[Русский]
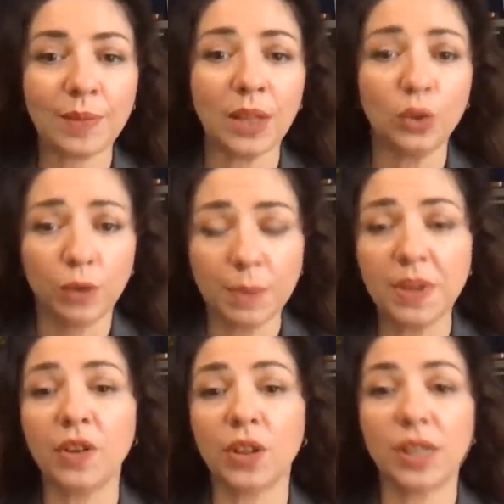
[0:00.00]
Ну,
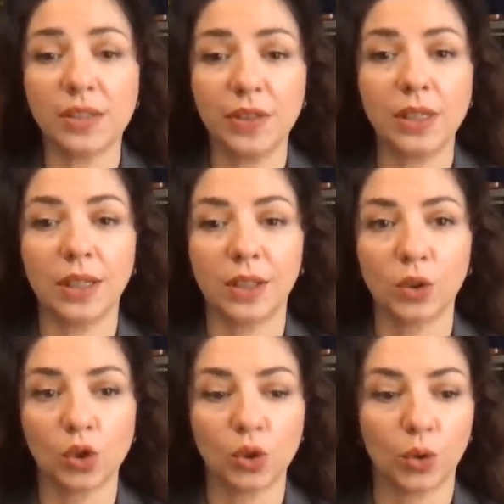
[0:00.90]
во-первых, действительно,
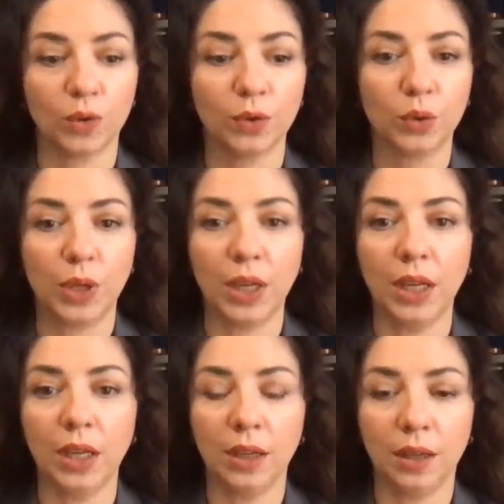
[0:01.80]
то, что
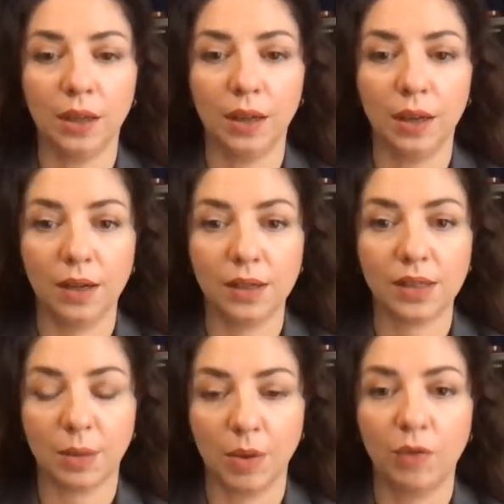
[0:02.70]
внутри а,
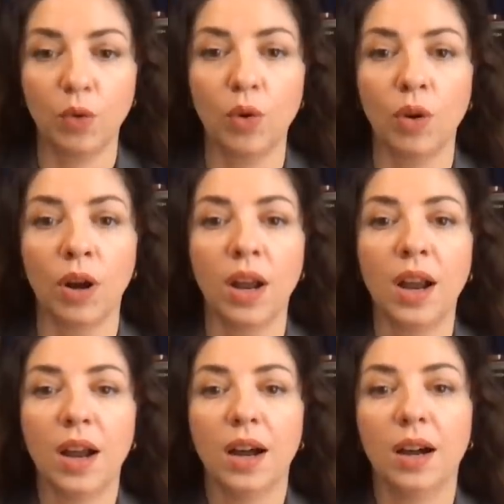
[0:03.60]
самого
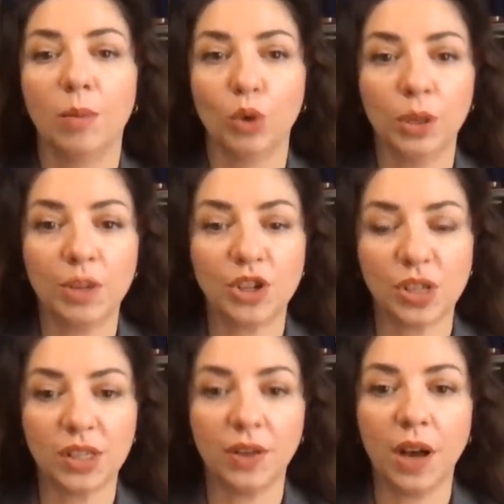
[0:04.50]
а,
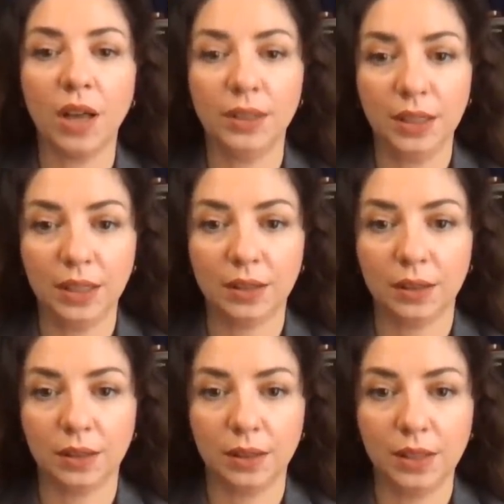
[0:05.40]
монобольшинства нет
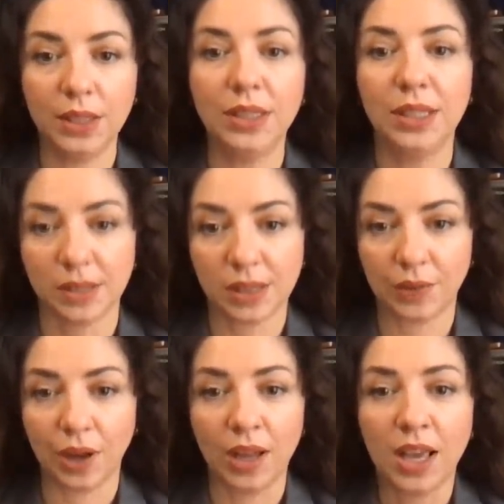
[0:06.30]
а,
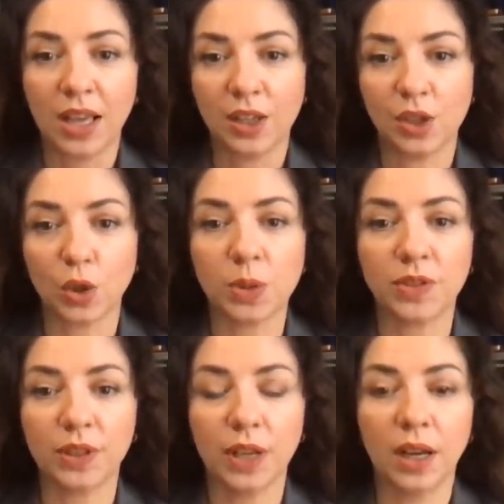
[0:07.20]
единства. И,
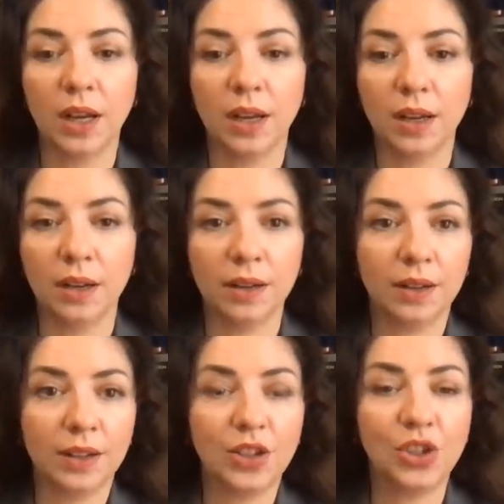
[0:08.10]
собственно,
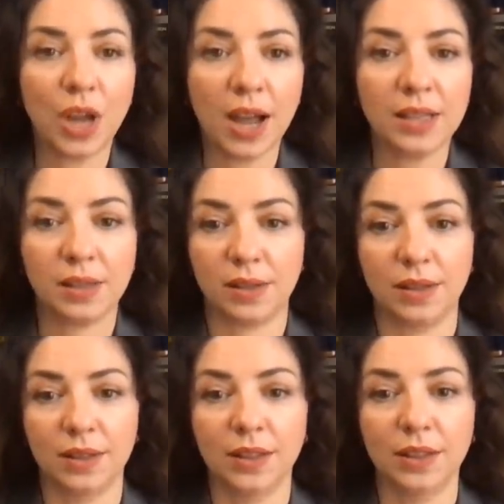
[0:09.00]
а, часть
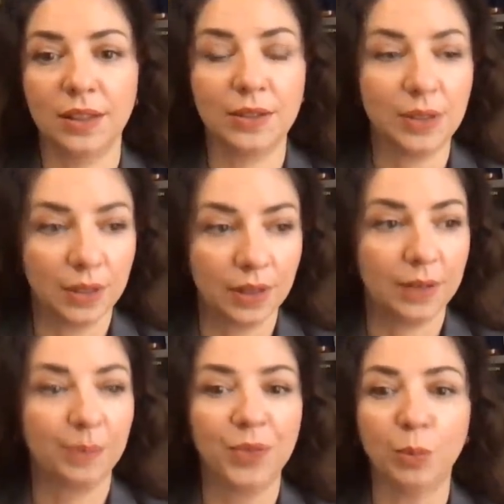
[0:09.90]
а,
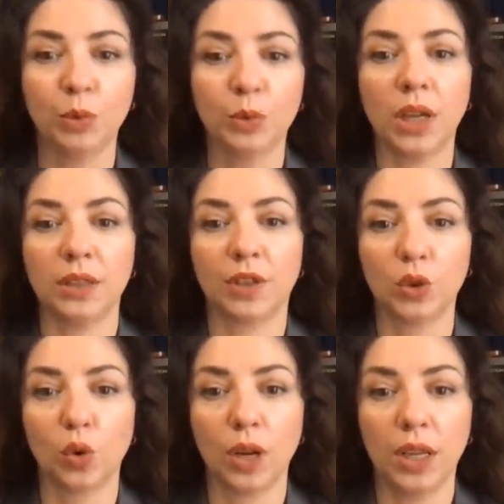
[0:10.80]
депутатов,
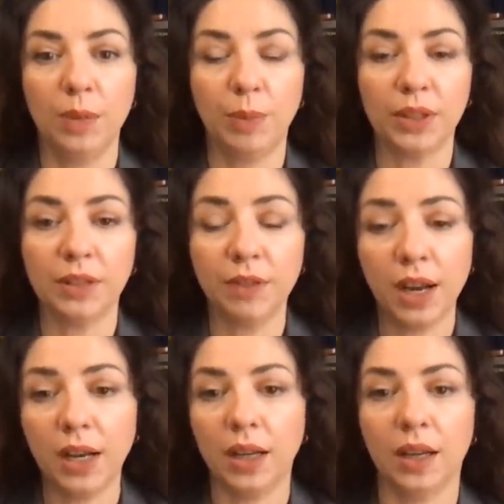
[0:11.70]
которые и
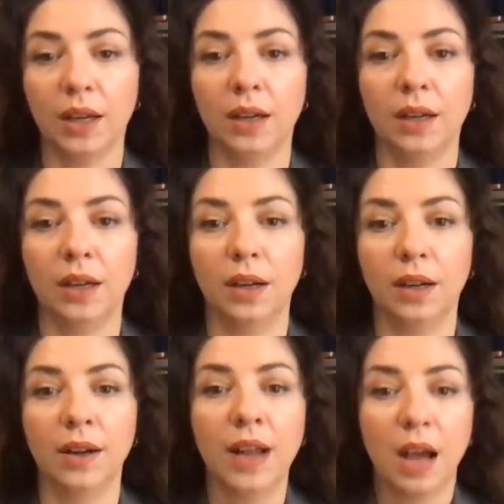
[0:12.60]
подавали,
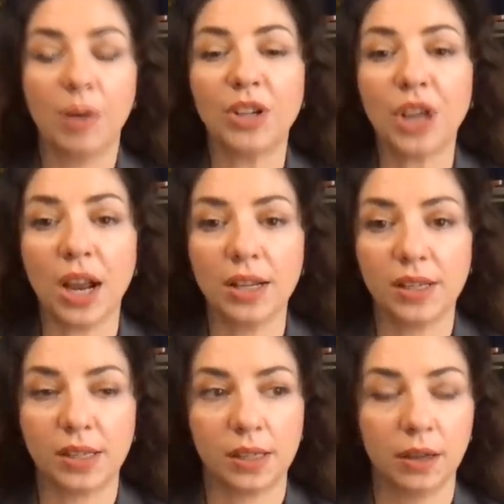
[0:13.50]
а,
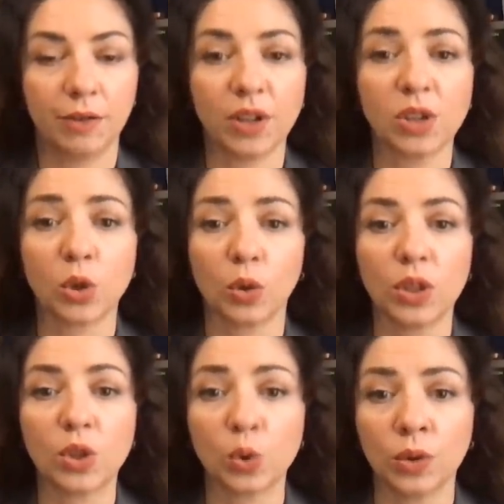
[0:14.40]
обращались в
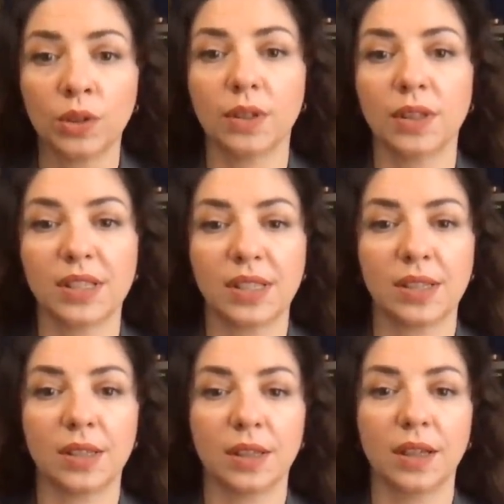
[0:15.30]
Конституционный суд
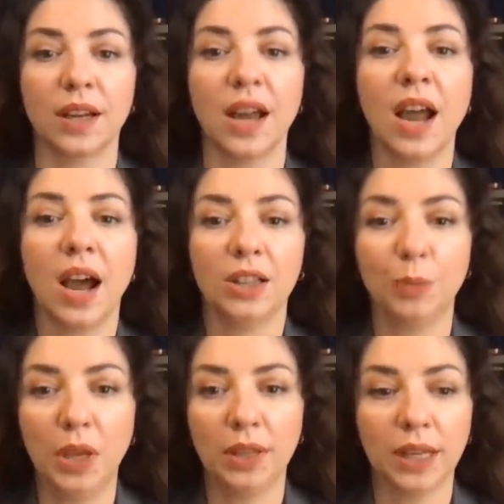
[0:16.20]
с
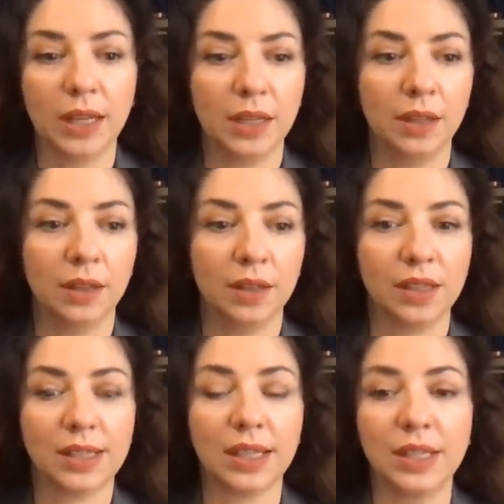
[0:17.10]
отменой а,
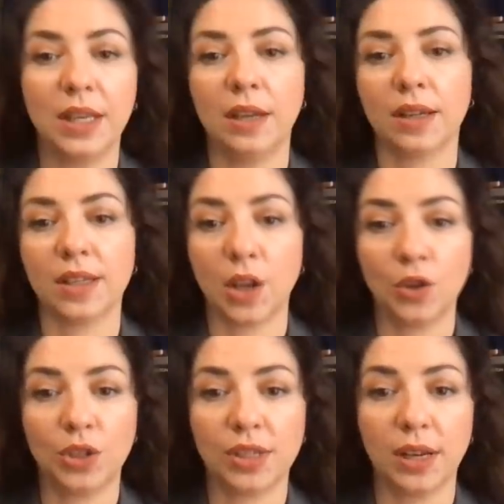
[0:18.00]
статей,
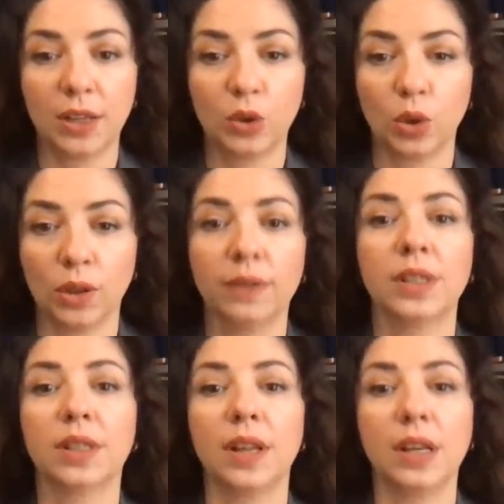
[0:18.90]
касающихся электронного
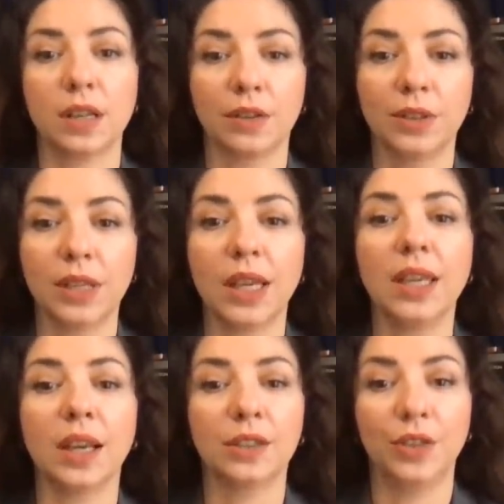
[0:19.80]
декларирования
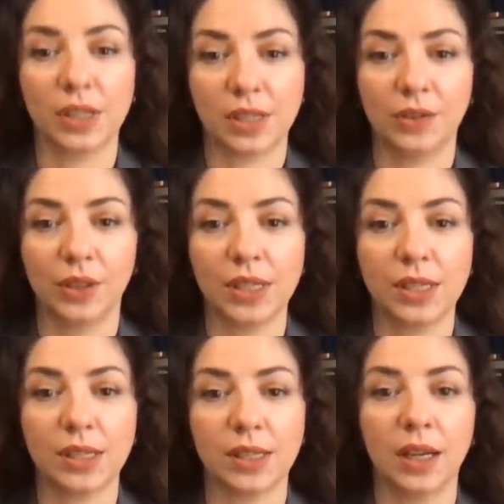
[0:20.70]
и
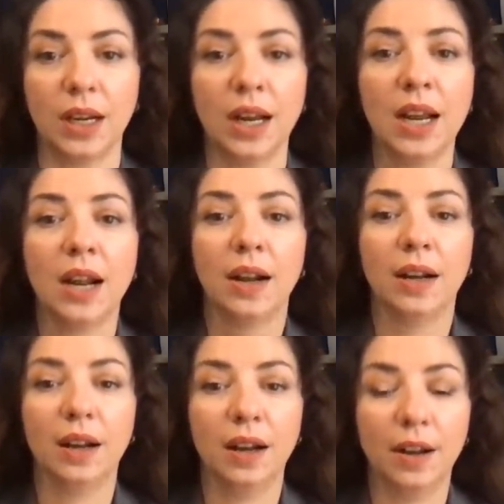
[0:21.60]
ответственности за
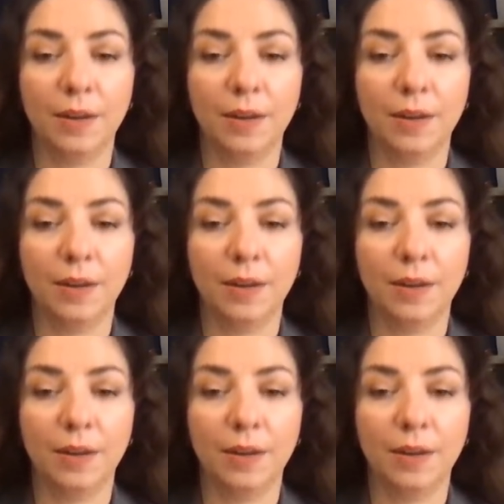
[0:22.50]
а,